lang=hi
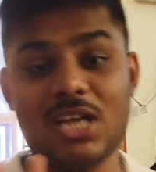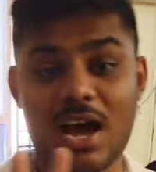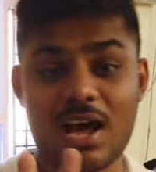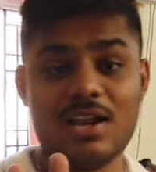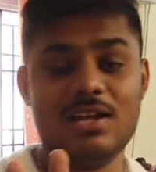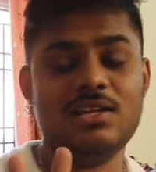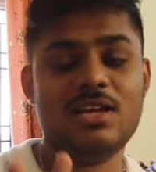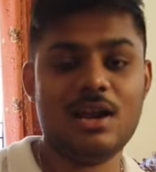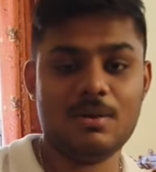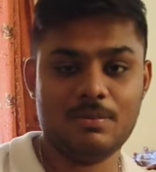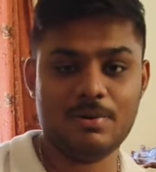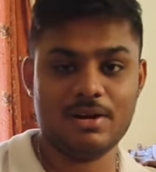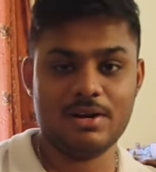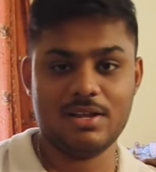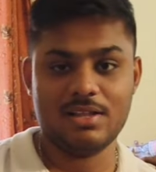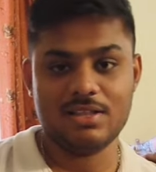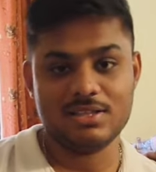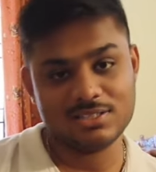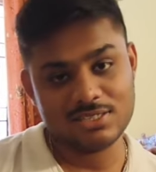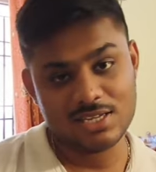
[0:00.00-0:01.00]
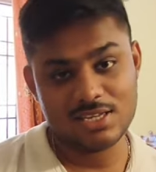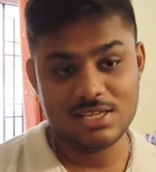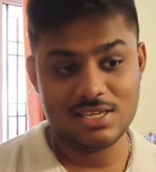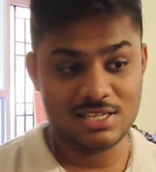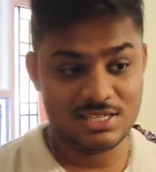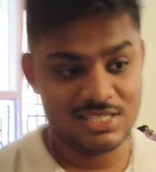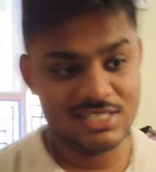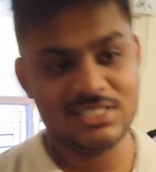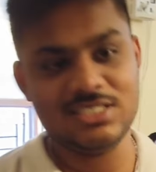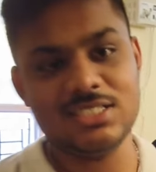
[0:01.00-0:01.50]
चार हजार पड़ रहा था सही
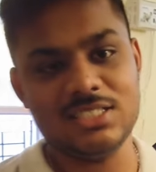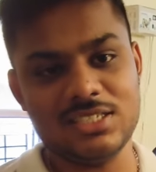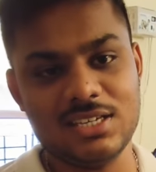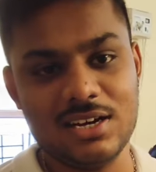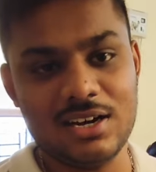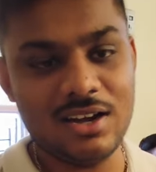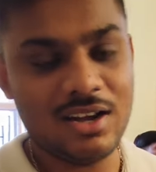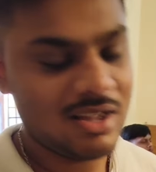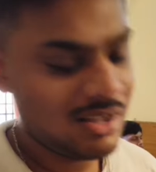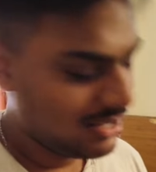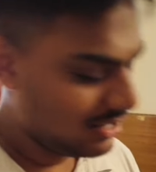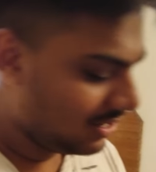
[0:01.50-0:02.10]
इसी चीज का